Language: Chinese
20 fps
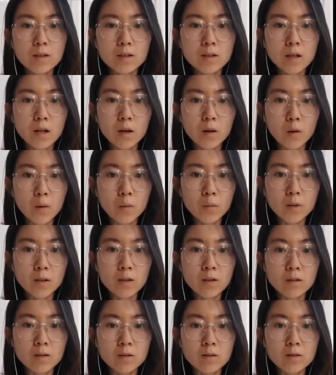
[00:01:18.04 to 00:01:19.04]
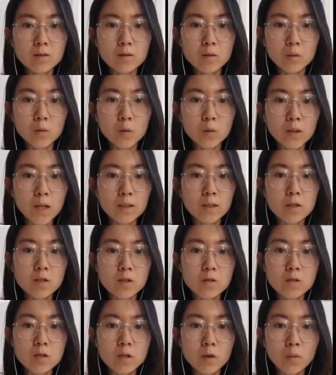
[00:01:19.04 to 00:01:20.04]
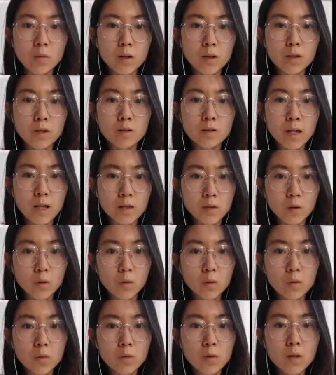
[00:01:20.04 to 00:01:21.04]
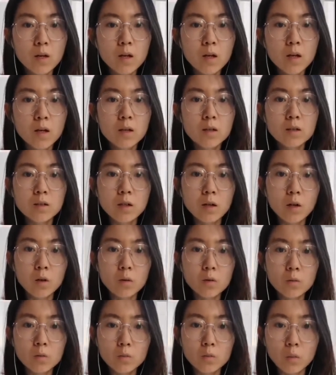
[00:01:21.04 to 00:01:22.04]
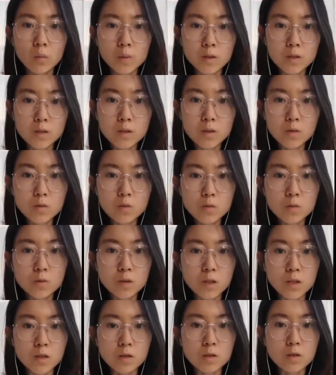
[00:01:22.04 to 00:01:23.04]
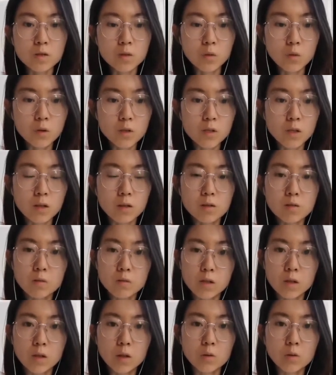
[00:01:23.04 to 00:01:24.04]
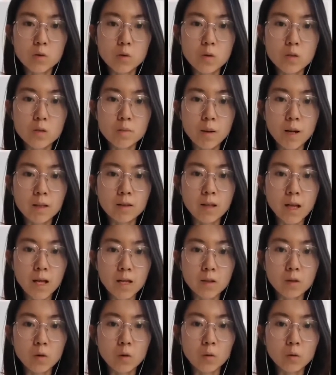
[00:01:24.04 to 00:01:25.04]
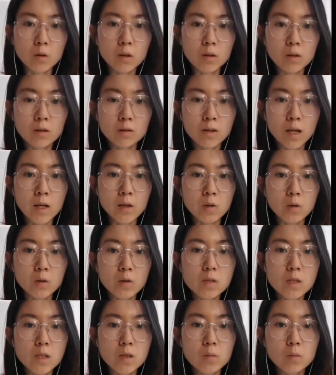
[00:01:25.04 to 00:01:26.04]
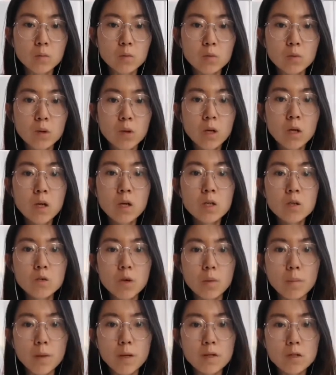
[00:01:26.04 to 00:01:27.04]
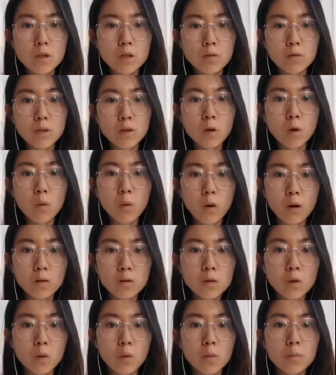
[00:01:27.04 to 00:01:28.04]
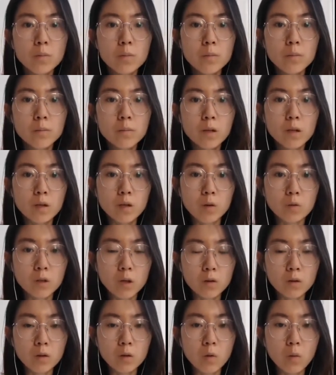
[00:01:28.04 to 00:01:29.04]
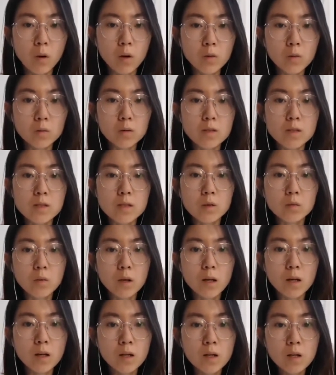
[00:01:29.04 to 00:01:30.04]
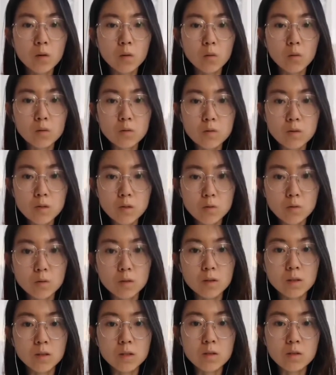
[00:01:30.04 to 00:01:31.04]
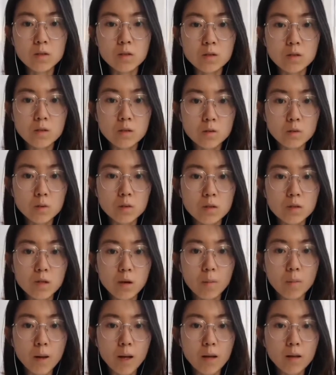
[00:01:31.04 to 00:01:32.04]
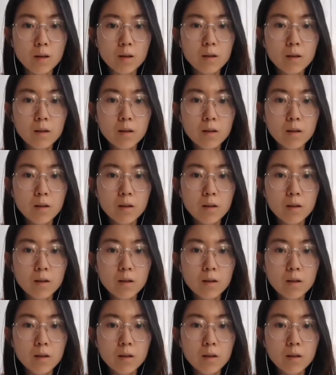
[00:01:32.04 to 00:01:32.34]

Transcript: 然后呢从牛奶提升成为奶油，然后我们继续提升的这个过程，就相当于说是把奶油要奶油又进一步转变成为了黄油，然后到了黄油的阶段，继续的提升，继续的搅拌，